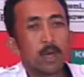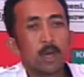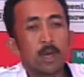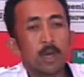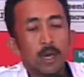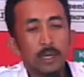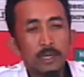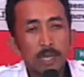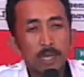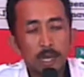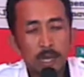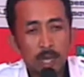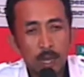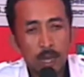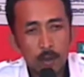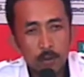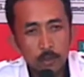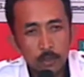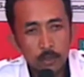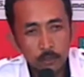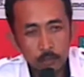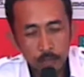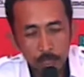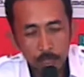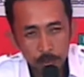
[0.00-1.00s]
Ya kalau
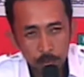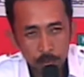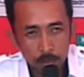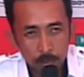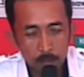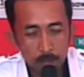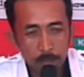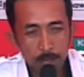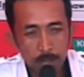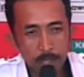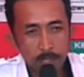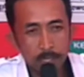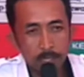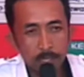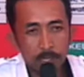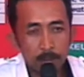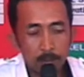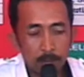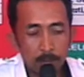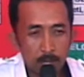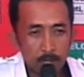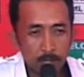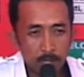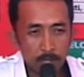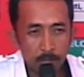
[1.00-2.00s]
khusus di Turham Baji ini
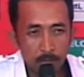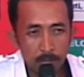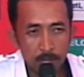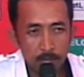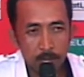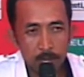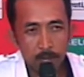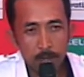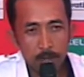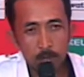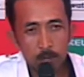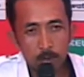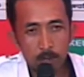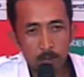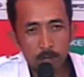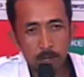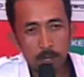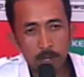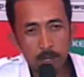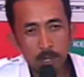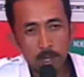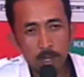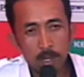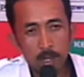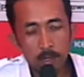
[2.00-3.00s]
masih ada
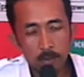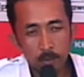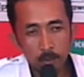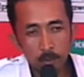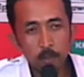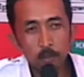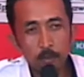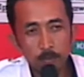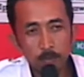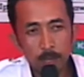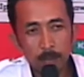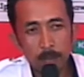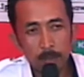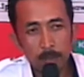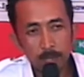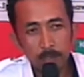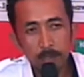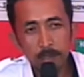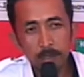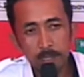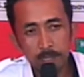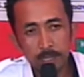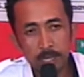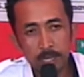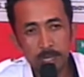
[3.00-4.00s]
dua dusun memang
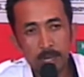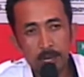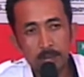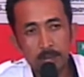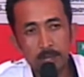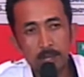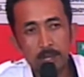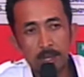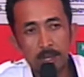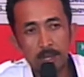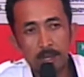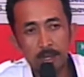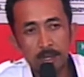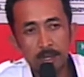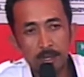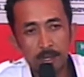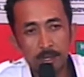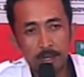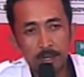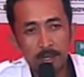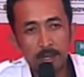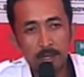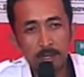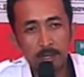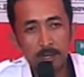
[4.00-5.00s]
secara
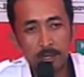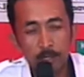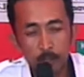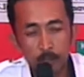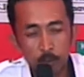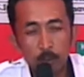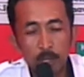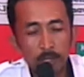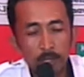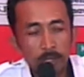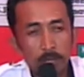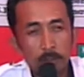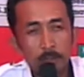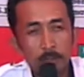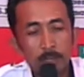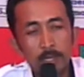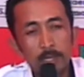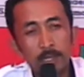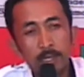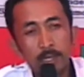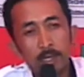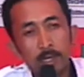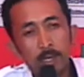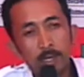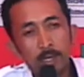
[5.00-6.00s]
uh, hitungan kami.
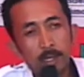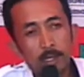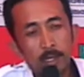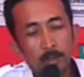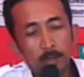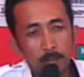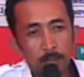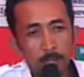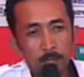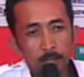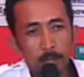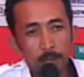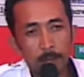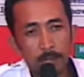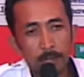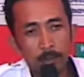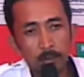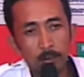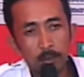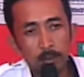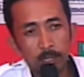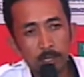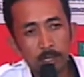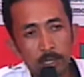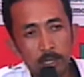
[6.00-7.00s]
Ya. Yang pertama itu
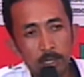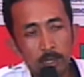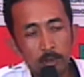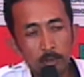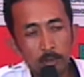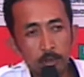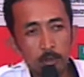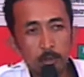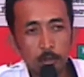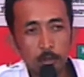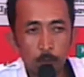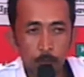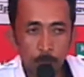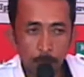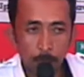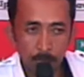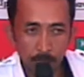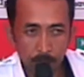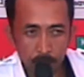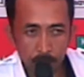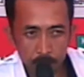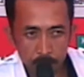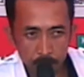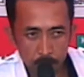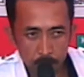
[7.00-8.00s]
di dusun Sopeng
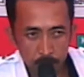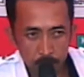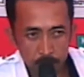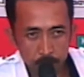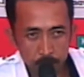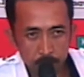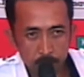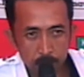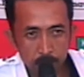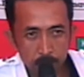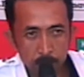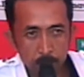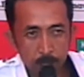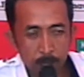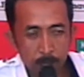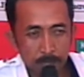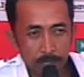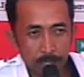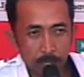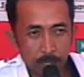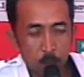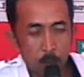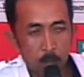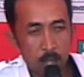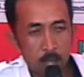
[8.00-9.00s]
yang tembus ke
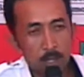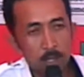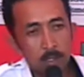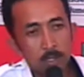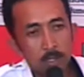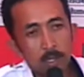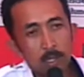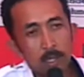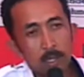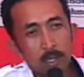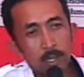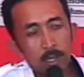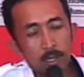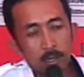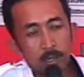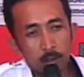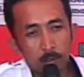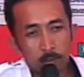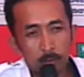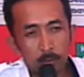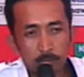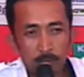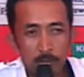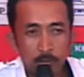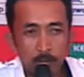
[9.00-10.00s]
Patiruang, ya.
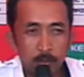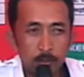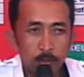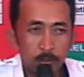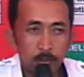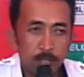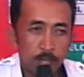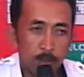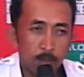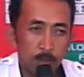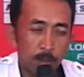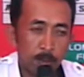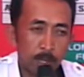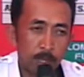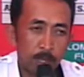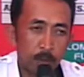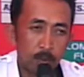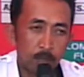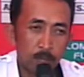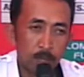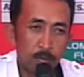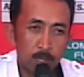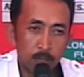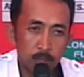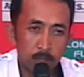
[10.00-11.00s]
kemudian dusun Sapa Biru
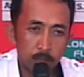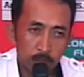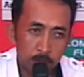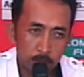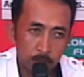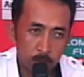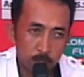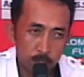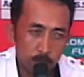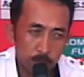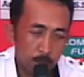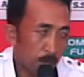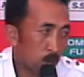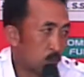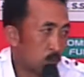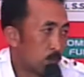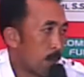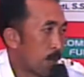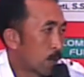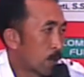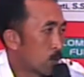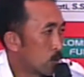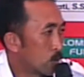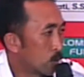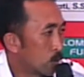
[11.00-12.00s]
yang tembus
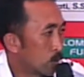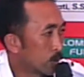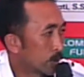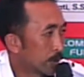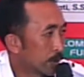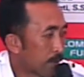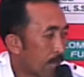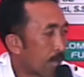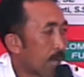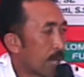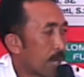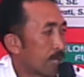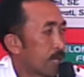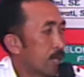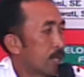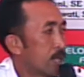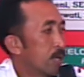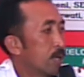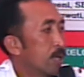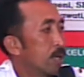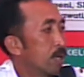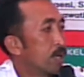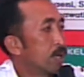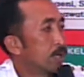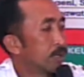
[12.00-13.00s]
Bakung-Bakung Tangkalia.
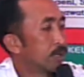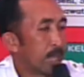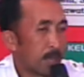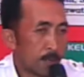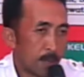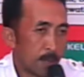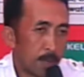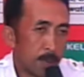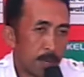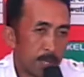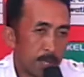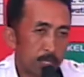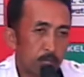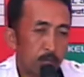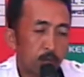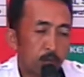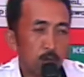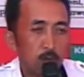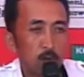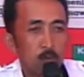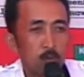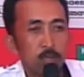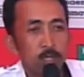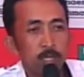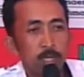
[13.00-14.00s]
Jadi memang di situ
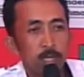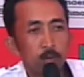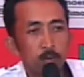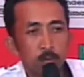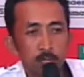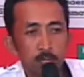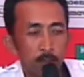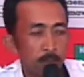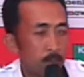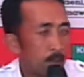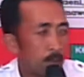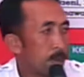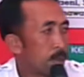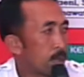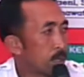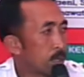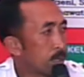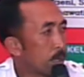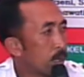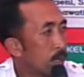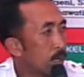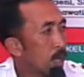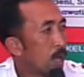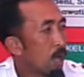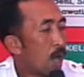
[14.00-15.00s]
kalau musim hujan memang
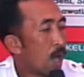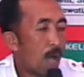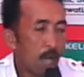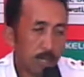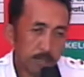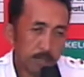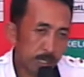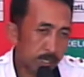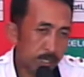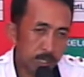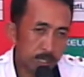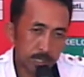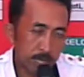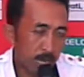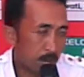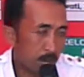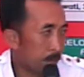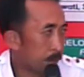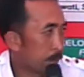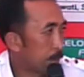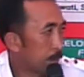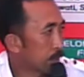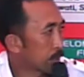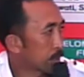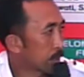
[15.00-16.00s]
akses ke sana
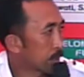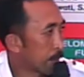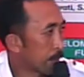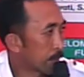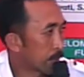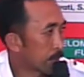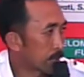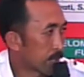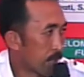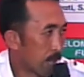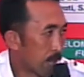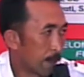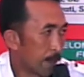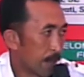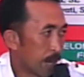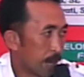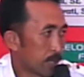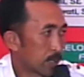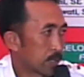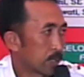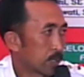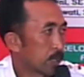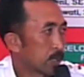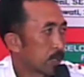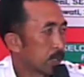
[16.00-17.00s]
memang kami sangat berat.
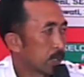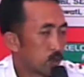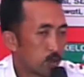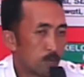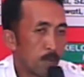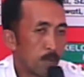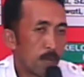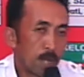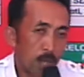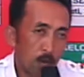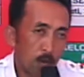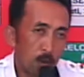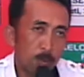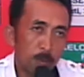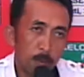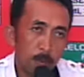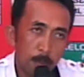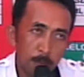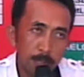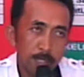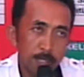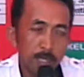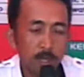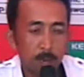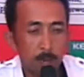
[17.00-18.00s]
Cuma kalau memang
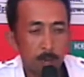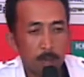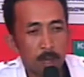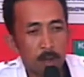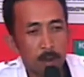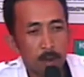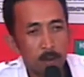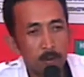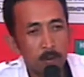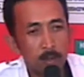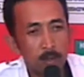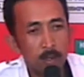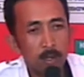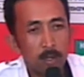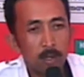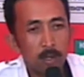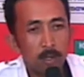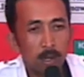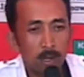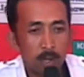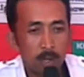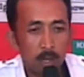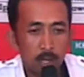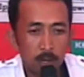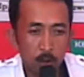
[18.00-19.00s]
musim kemarau
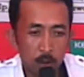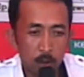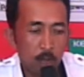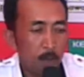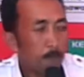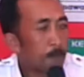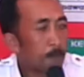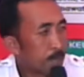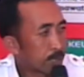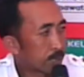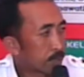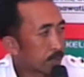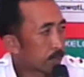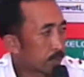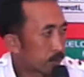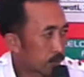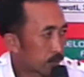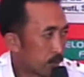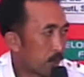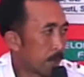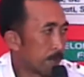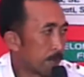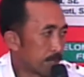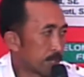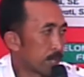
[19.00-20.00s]
uh, roda empat
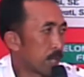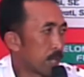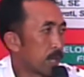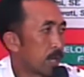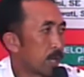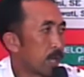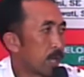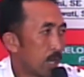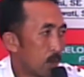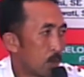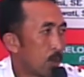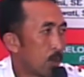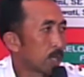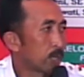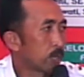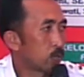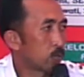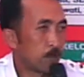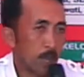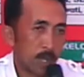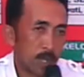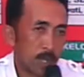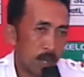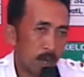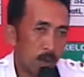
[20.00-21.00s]
sudah bisa lewat.
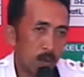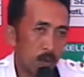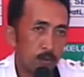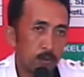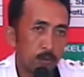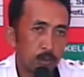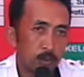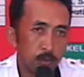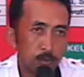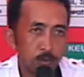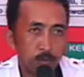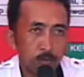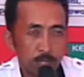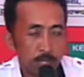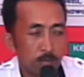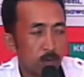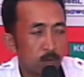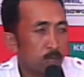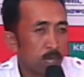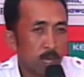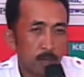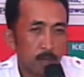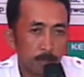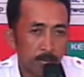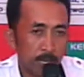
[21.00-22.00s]
Cuma kalau untuk musim
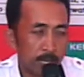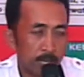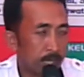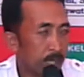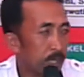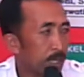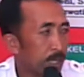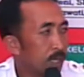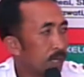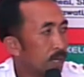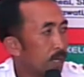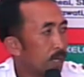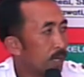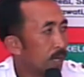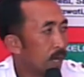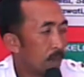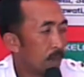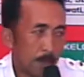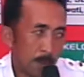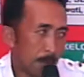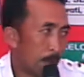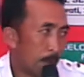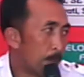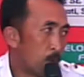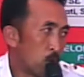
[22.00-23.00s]
hujan begini uh,
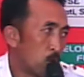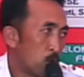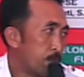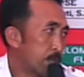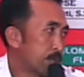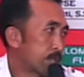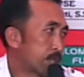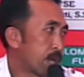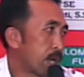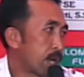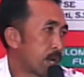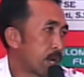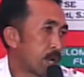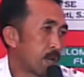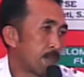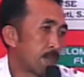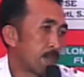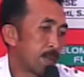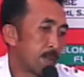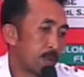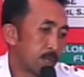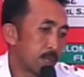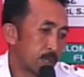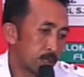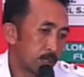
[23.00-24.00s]
memang belum bisa karena
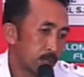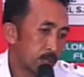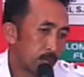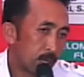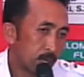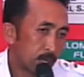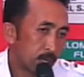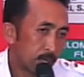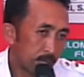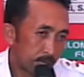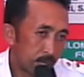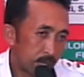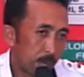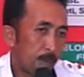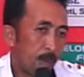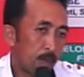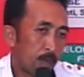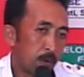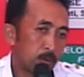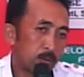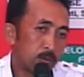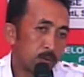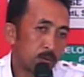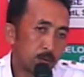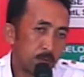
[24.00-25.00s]
memang kita baru
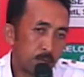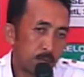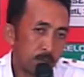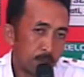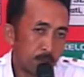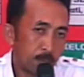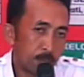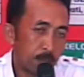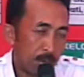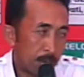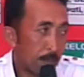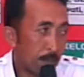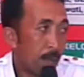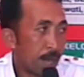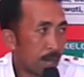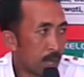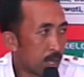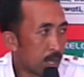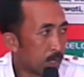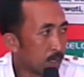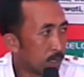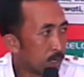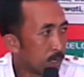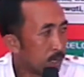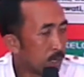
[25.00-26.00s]
uh, eh,
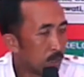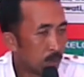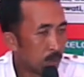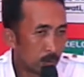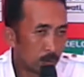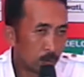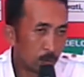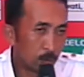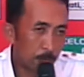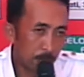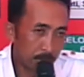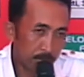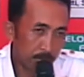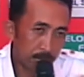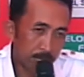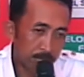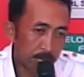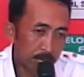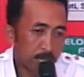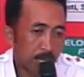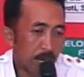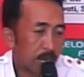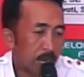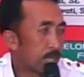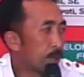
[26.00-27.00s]
pelebaran hmm. untuk
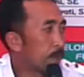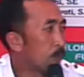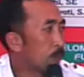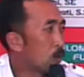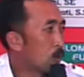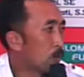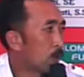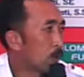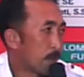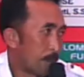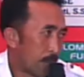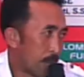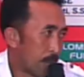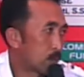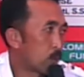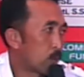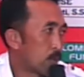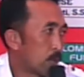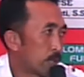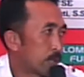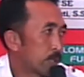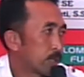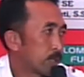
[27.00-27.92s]
peningkatan jalannya belum kami lakukan.